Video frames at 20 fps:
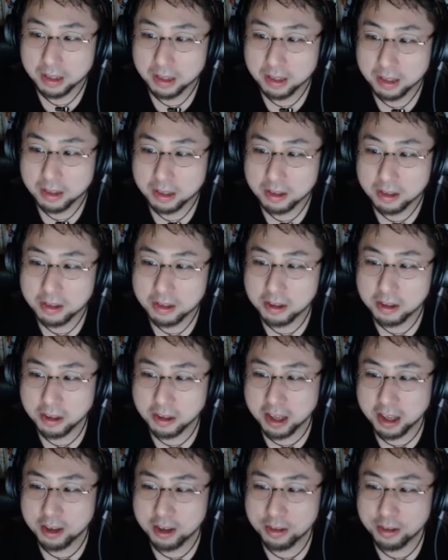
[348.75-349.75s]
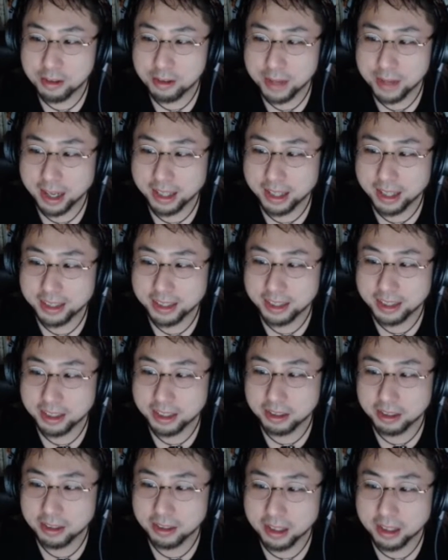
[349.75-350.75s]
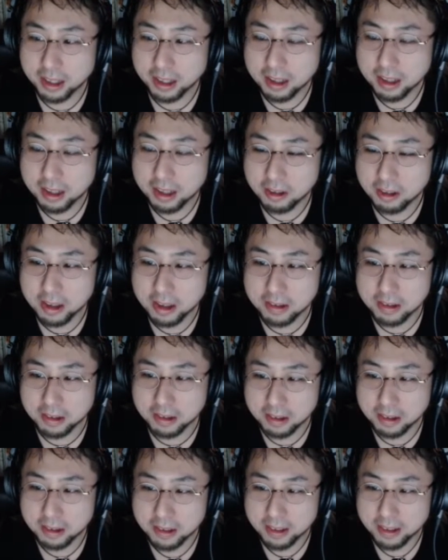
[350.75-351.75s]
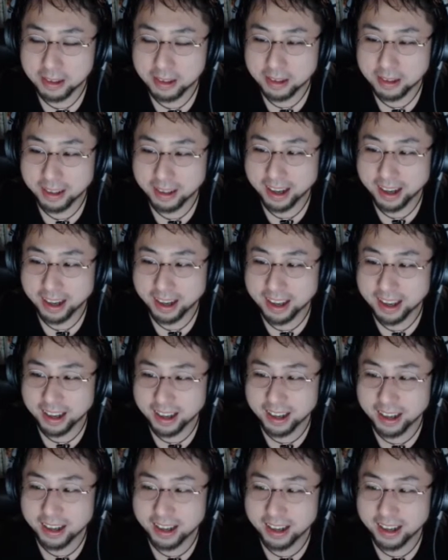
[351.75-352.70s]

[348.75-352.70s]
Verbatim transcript: クソで有名な配信者の方がひどいです。アイラー。